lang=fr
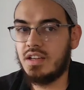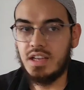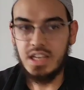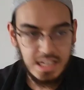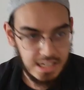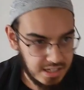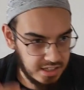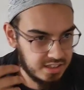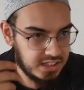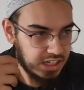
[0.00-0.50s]

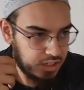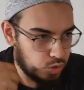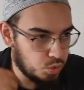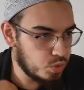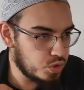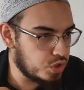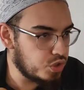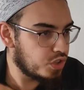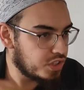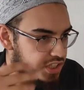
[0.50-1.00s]
Il était
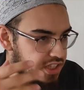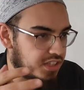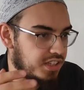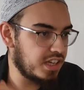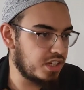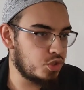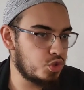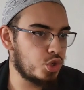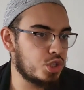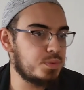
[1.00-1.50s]
conscient que c'était
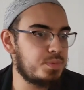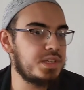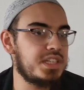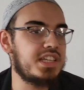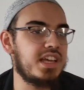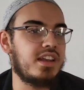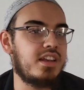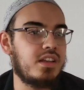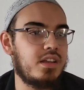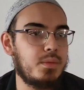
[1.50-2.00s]
un jour
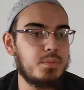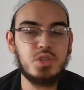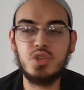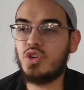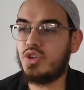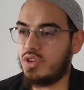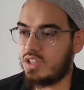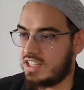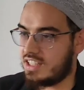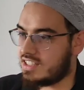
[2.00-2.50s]
spécial. Parce
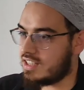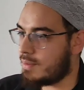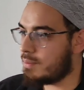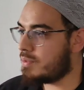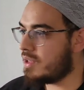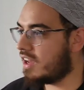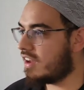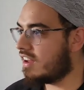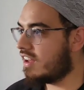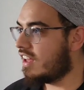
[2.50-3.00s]
qu'ils aiment
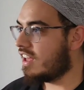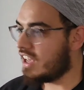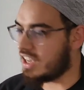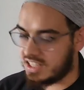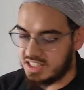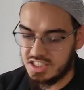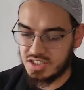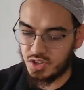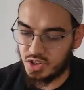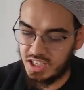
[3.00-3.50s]
bien, ils
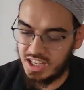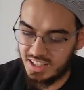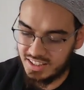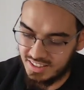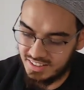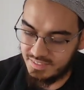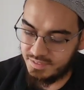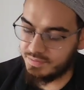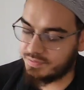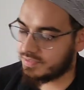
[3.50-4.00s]
disent, regarde,
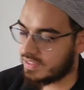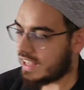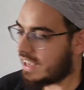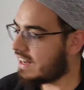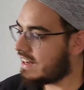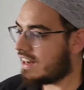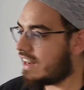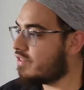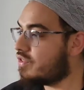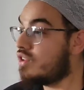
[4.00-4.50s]

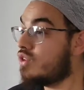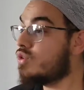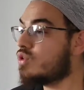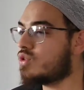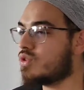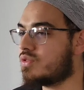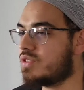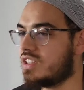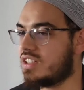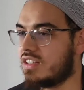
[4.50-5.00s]
la
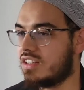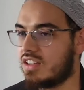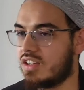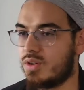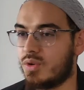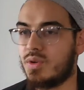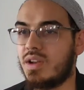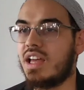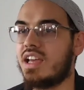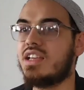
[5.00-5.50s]
philosophie.
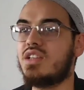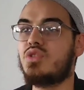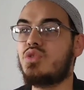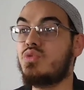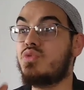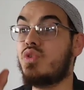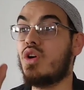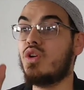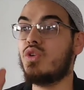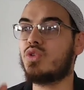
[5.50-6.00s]
Allah, et tu
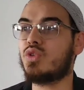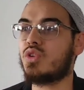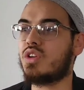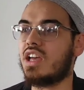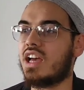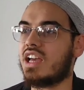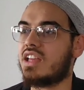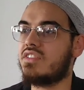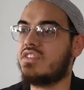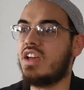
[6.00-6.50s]
vois le truc
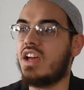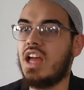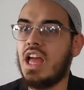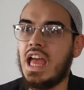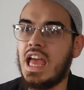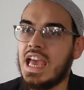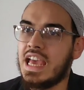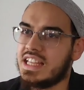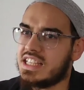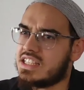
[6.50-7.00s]
arriver.
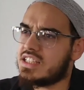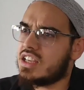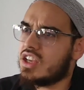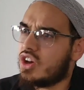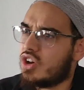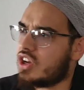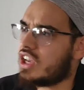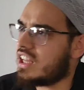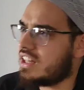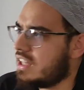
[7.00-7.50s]
Ils disent
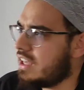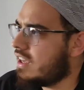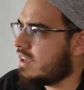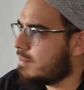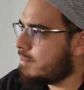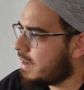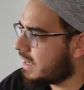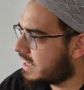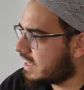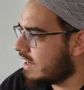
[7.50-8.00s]
Regardez,
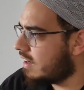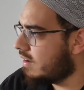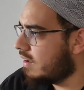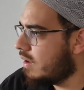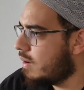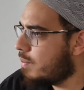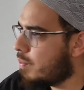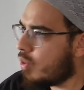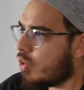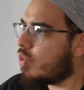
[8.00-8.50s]
Mecca,
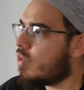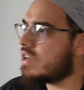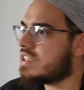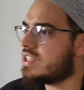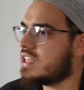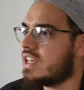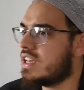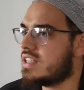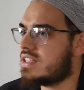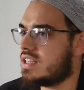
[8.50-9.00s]
pourquoi
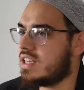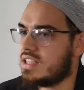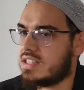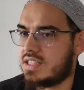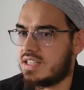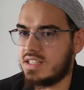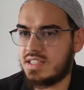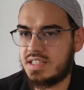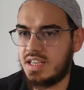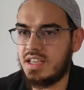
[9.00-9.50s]
c
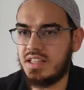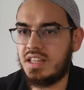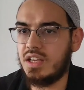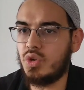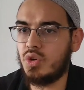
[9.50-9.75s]
ça a été